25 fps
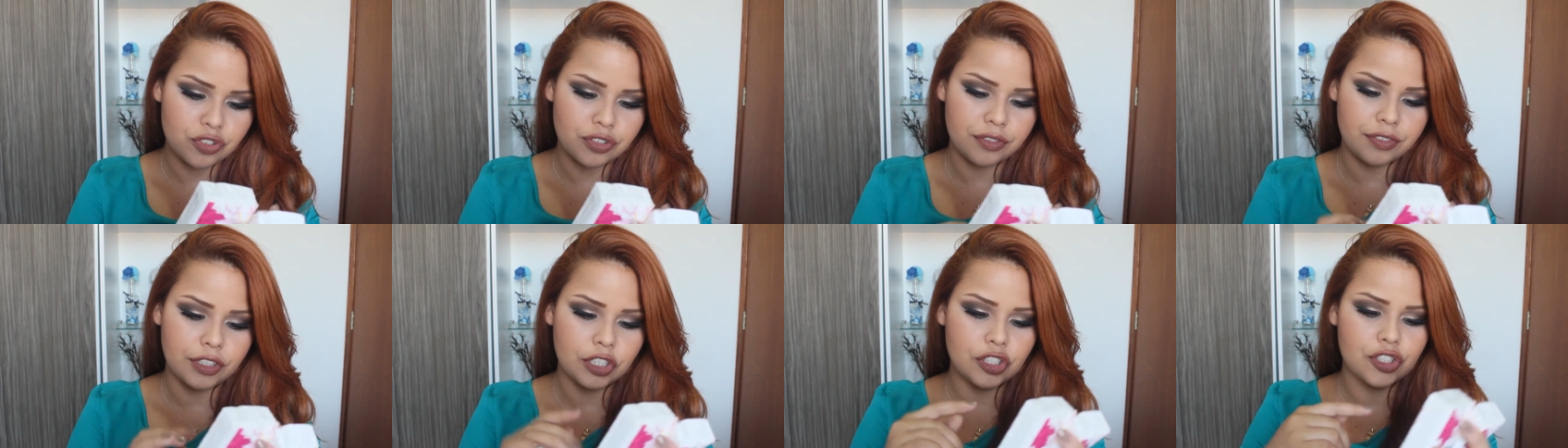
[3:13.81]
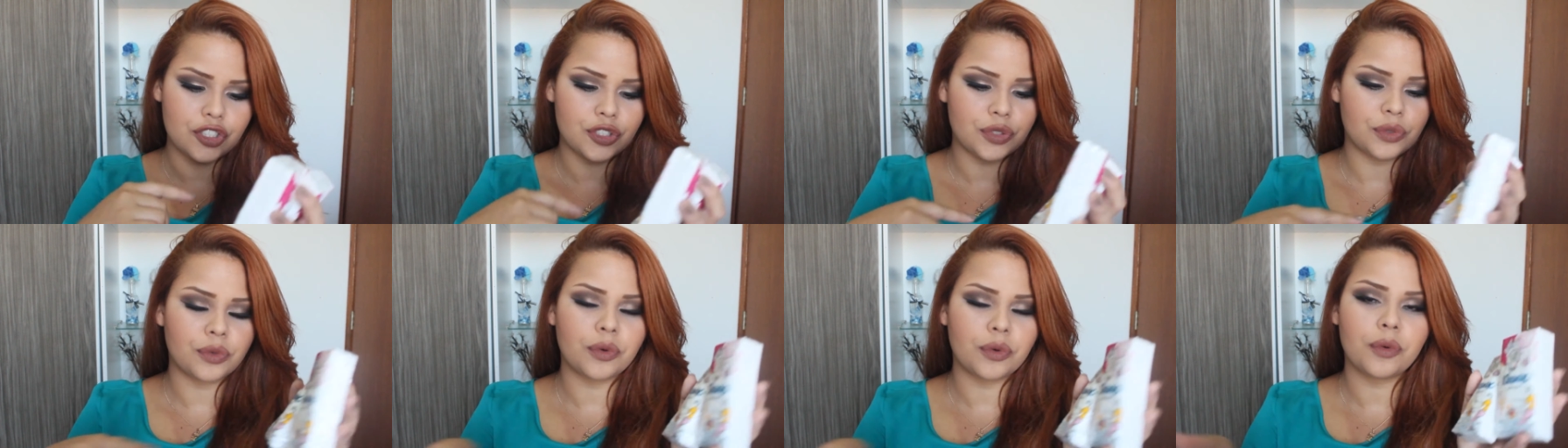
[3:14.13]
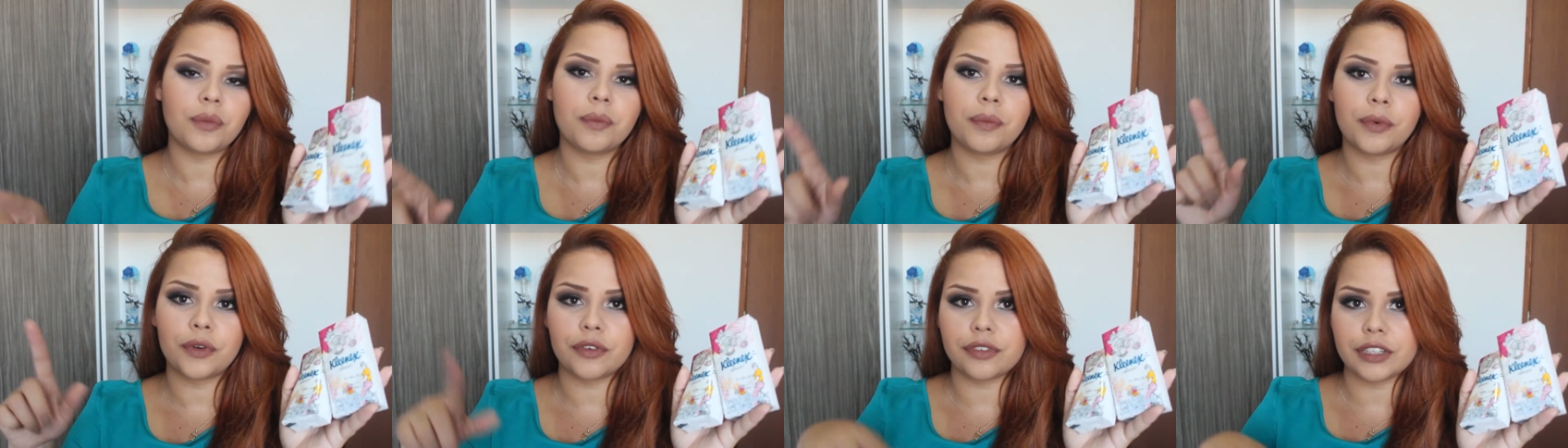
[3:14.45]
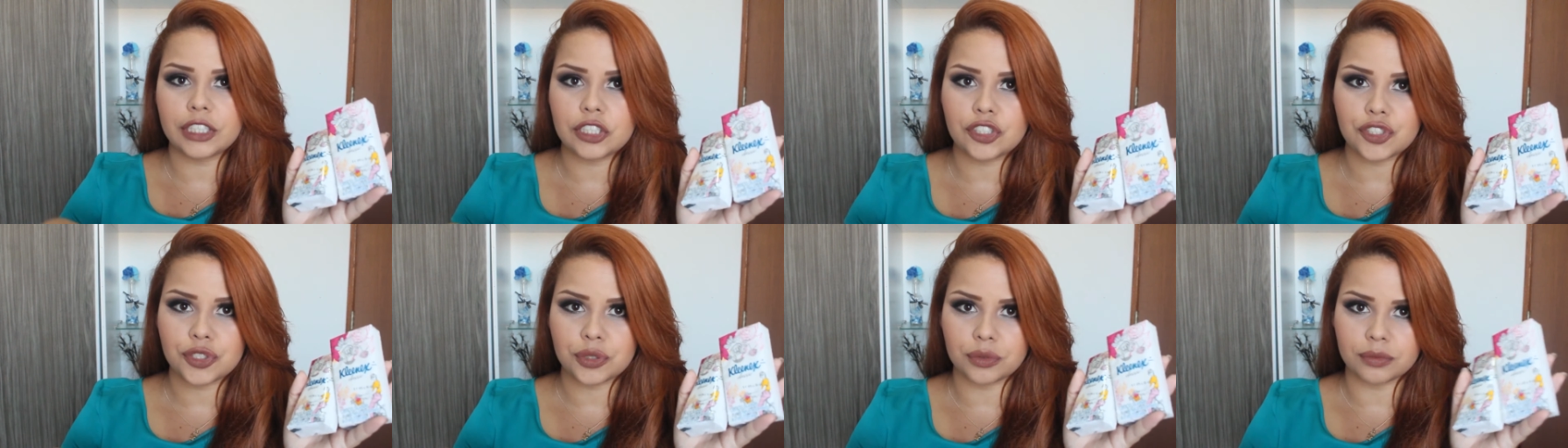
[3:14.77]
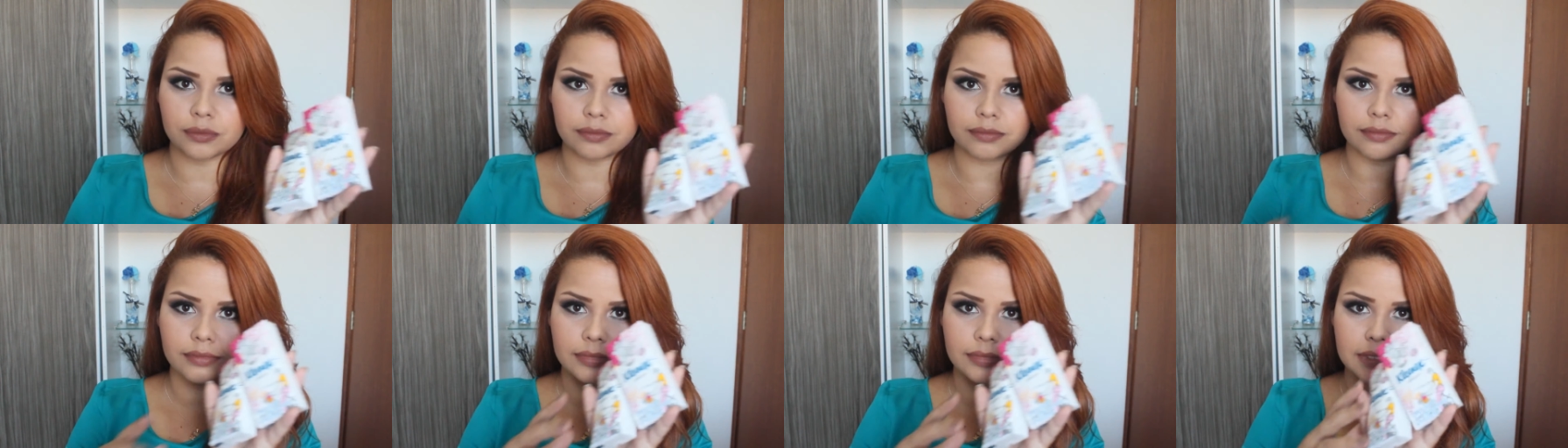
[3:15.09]
de 21 por
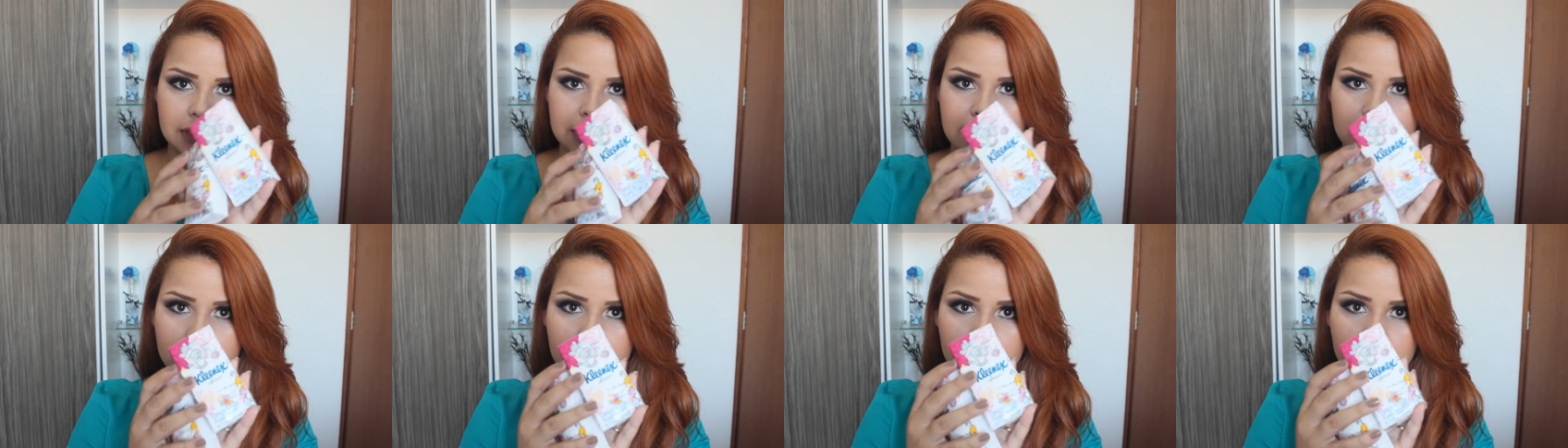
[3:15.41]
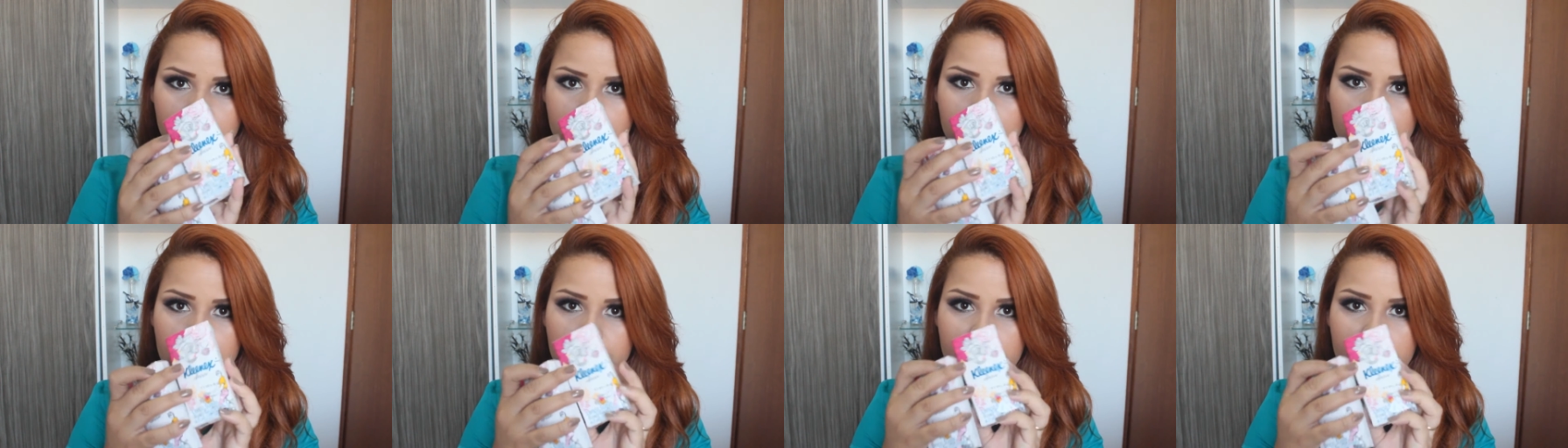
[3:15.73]
21. Então,